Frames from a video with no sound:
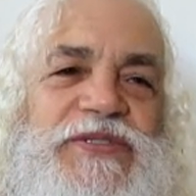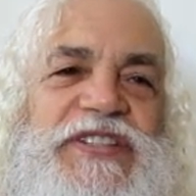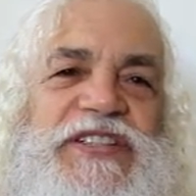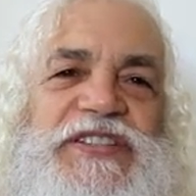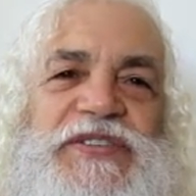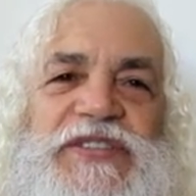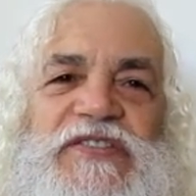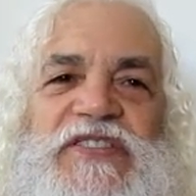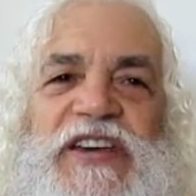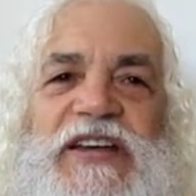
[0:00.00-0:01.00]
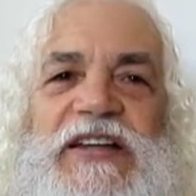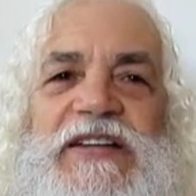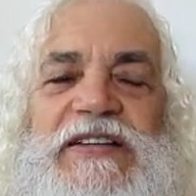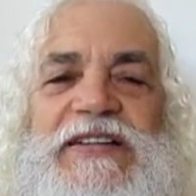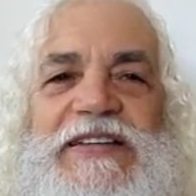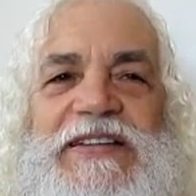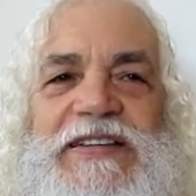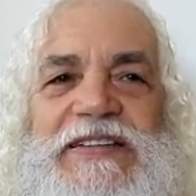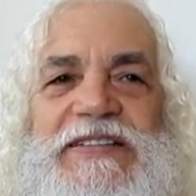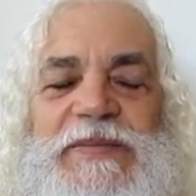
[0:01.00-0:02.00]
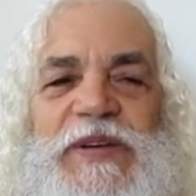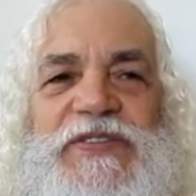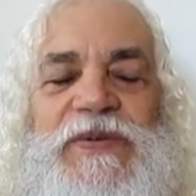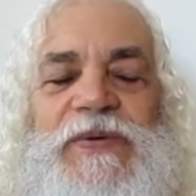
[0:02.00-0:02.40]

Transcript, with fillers: on s'est identifié à elle C'est parce